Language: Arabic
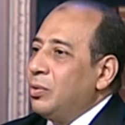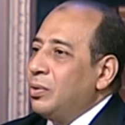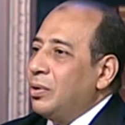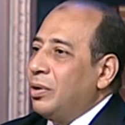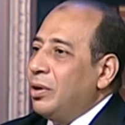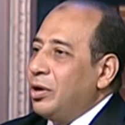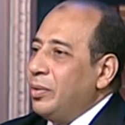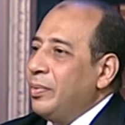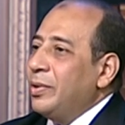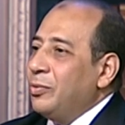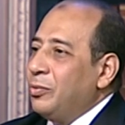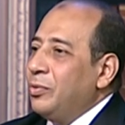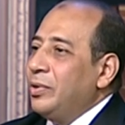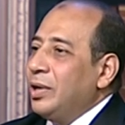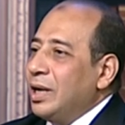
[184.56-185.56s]
قريبا
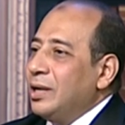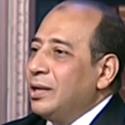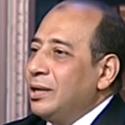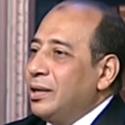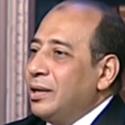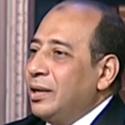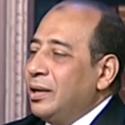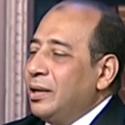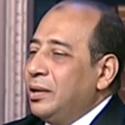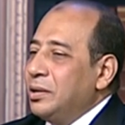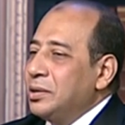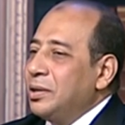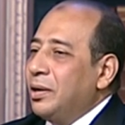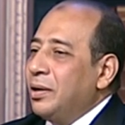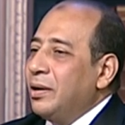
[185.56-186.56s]
يكون يعني
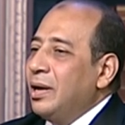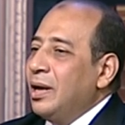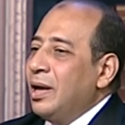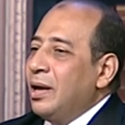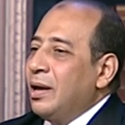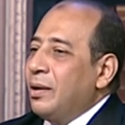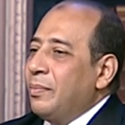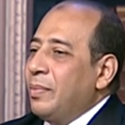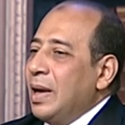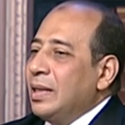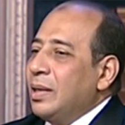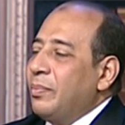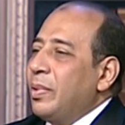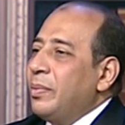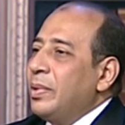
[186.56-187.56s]
يظهر بعد
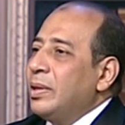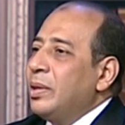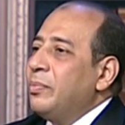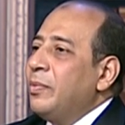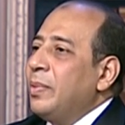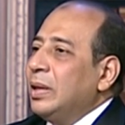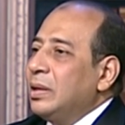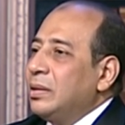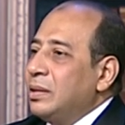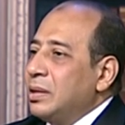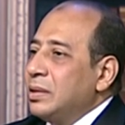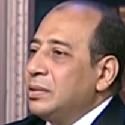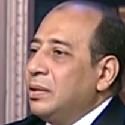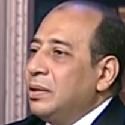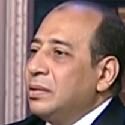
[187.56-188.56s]
ما بيتم بعض
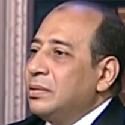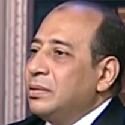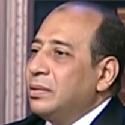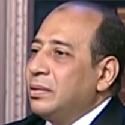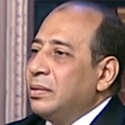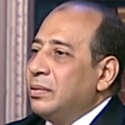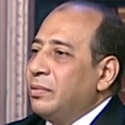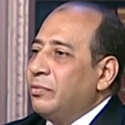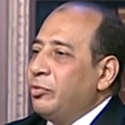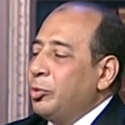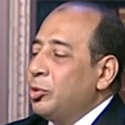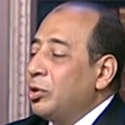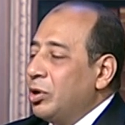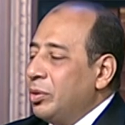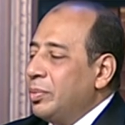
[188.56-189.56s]
الدراسات آه، في
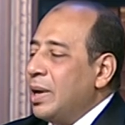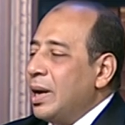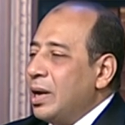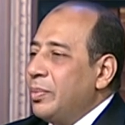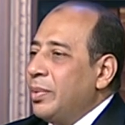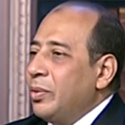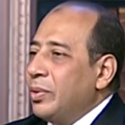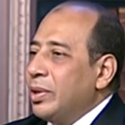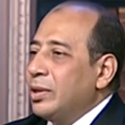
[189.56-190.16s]
بيوت خبره عالميه وكده